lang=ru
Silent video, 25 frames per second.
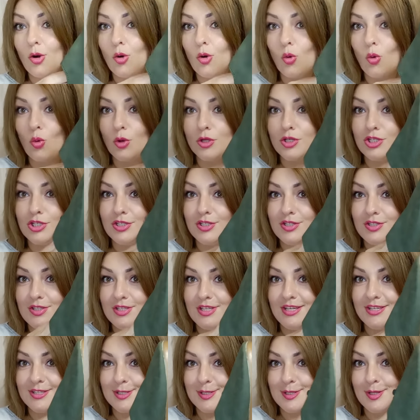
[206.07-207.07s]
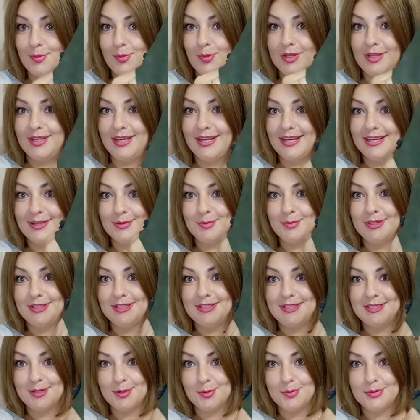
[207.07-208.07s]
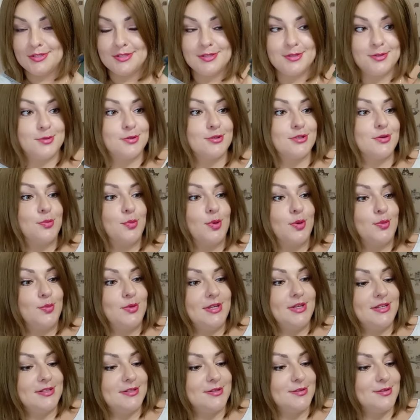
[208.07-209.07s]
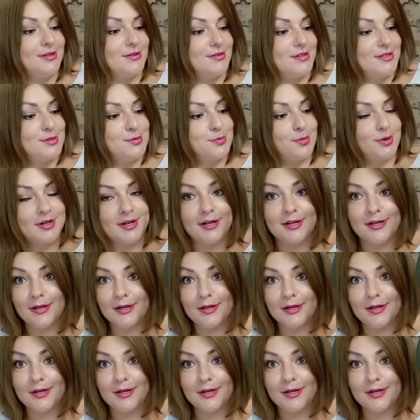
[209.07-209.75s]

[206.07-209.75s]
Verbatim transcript: Очень интересная моделька, мне не терпится их уже померить, но давайте пока